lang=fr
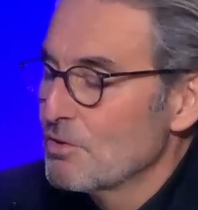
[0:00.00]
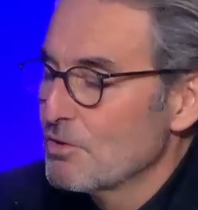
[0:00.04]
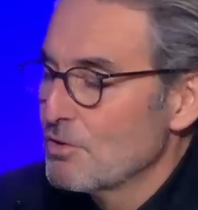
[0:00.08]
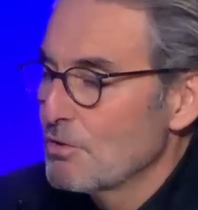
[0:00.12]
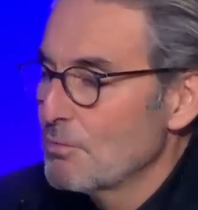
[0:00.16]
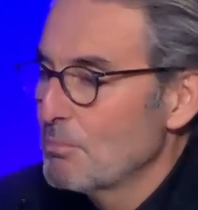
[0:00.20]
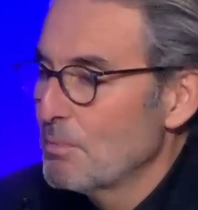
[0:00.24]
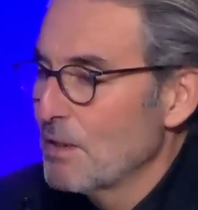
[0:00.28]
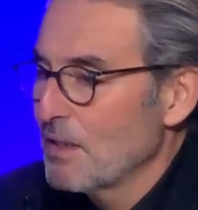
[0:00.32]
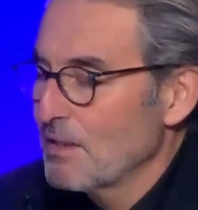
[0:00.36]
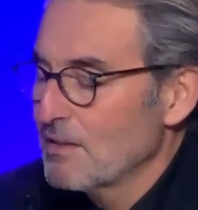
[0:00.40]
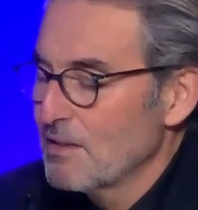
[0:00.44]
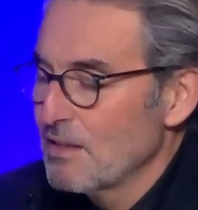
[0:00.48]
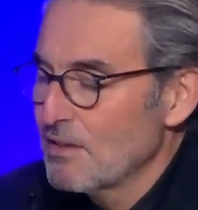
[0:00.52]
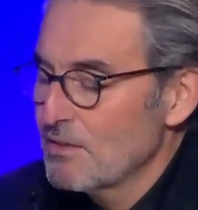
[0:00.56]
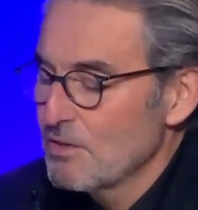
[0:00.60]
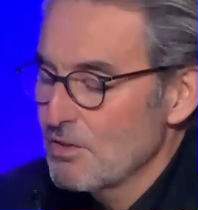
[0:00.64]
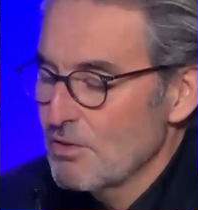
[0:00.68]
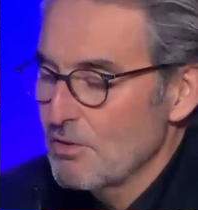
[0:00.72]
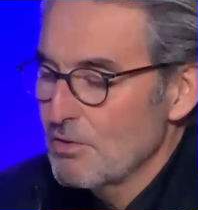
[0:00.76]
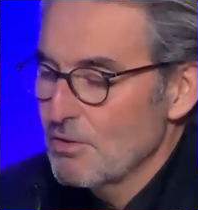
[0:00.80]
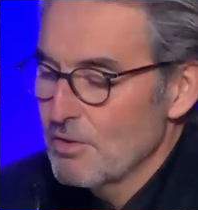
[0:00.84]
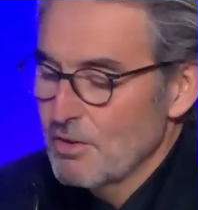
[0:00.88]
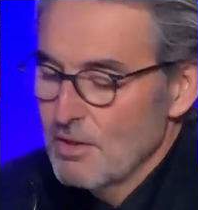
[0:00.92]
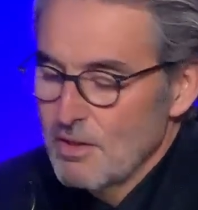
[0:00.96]
je
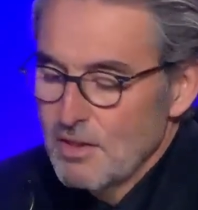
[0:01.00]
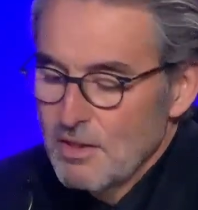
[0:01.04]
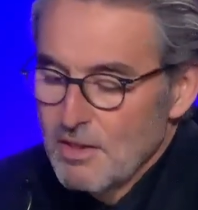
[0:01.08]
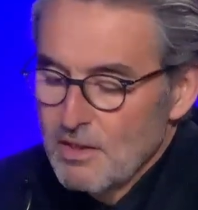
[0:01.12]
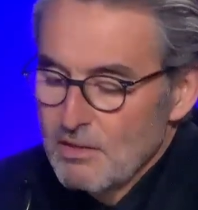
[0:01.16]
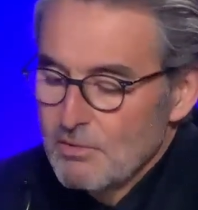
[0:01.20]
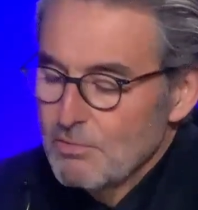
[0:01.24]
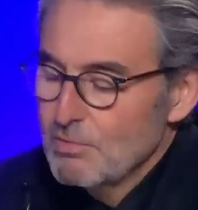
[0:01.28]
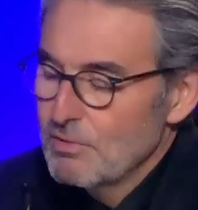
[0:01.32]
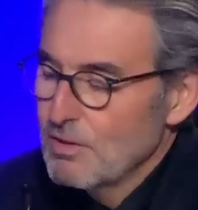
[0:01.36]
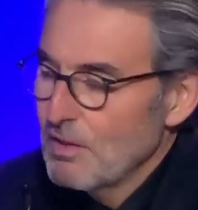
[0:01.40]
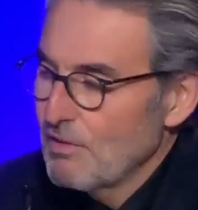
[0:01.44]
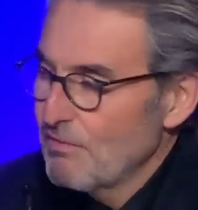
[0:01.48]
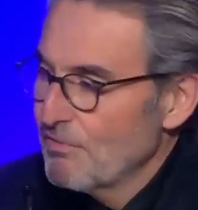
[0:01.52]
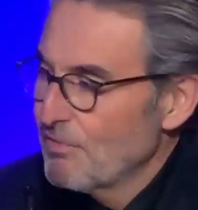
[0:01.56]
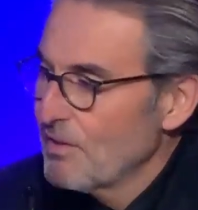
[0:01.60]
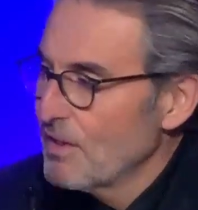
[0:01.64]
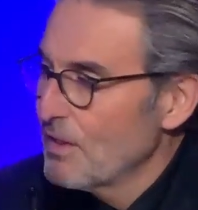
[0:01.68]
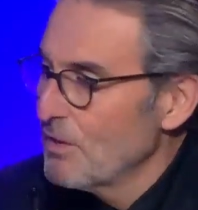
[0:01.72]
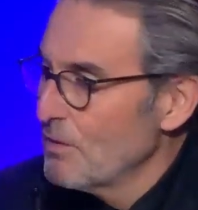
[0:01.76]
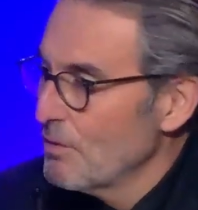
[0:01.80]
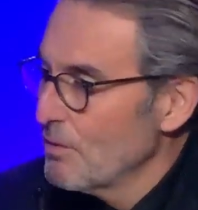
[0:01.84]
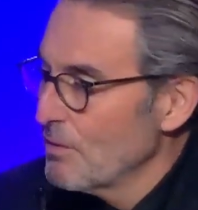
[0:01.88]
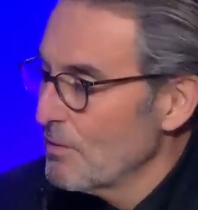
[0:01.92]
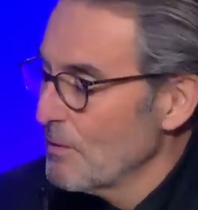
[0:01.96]
partage le, tout à
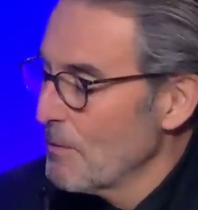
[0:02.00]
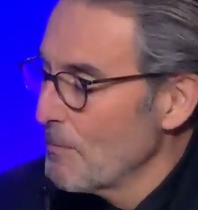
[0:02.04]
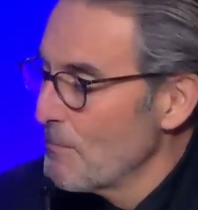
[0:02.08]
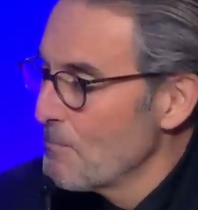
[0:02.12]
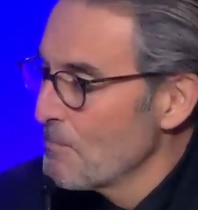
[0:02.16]
fait le,